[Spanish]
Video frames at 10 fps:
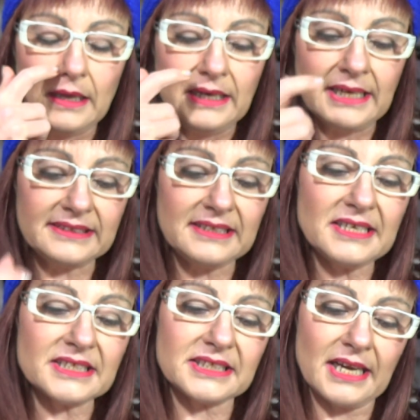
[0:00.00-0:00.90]

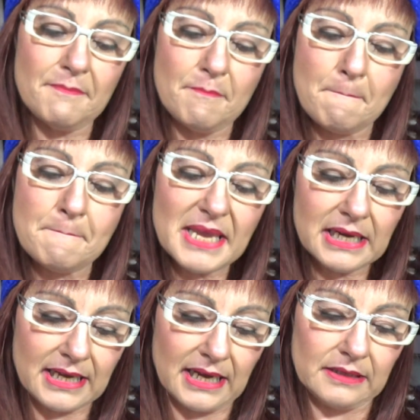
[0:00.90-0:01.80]
Natillas creme
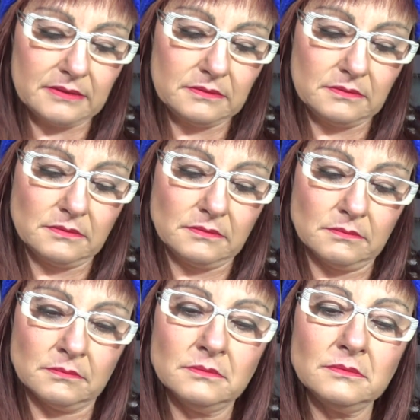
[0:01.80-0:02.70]
Milka.
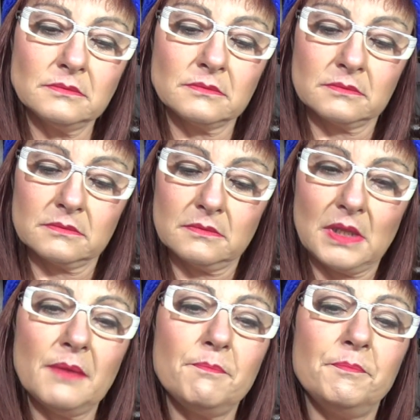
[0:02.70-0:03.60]
Mmm,
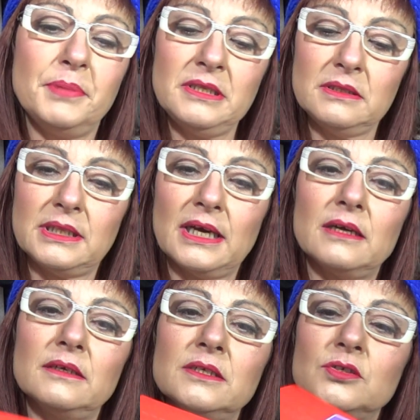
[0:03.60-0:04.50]
qué
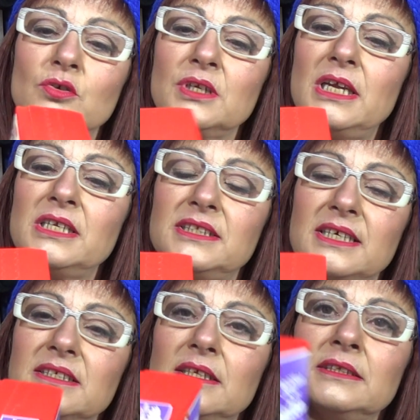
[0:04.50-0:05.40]
pinta. Eh, son
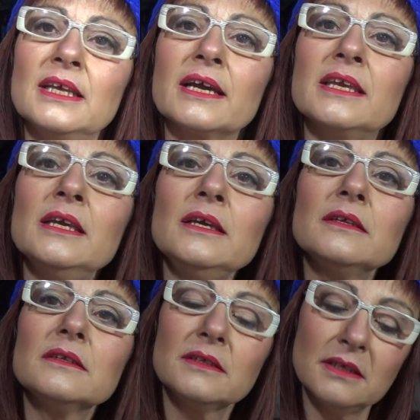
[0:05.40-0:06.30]
estas de aquí.
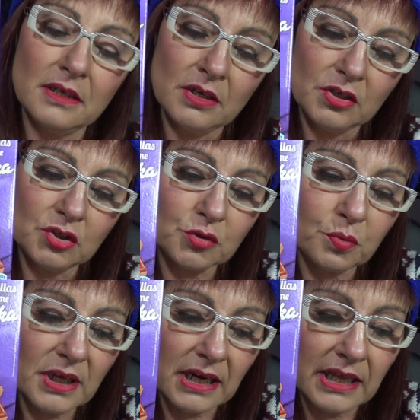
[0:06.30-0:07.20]
Y os
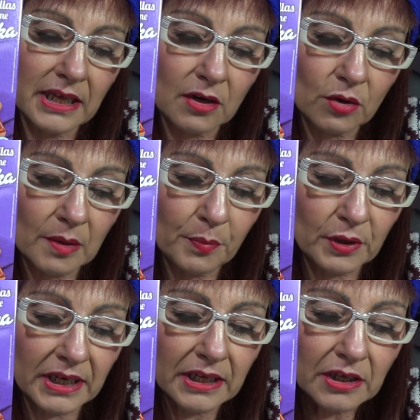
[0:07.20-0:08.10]
voy a leer lo que
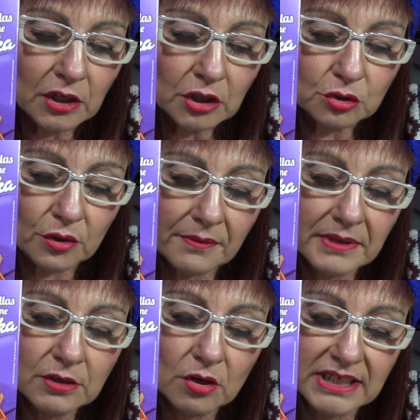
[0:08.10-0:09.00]
pone.
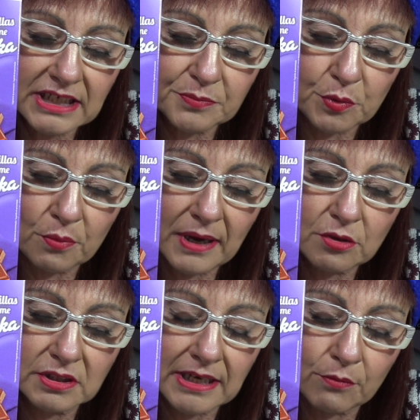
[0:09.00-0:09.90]
Todavía no las has
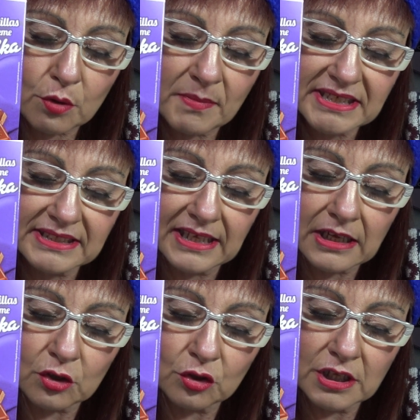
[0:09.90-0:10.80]
probado el sabor más
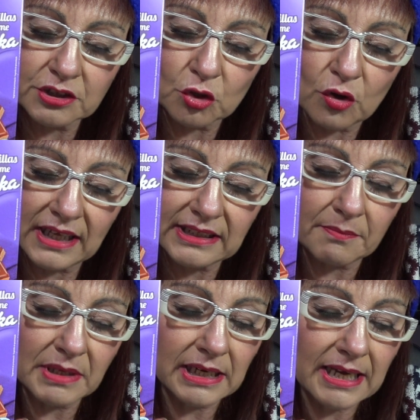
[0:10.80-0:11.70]
tierno del
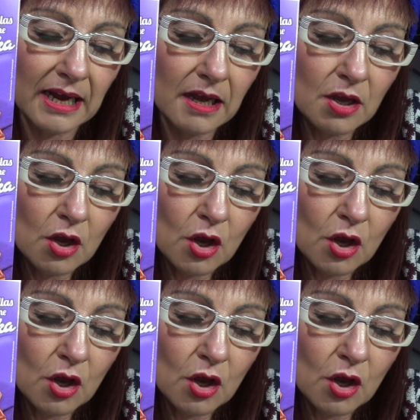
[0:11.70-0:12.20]
chocolate Milka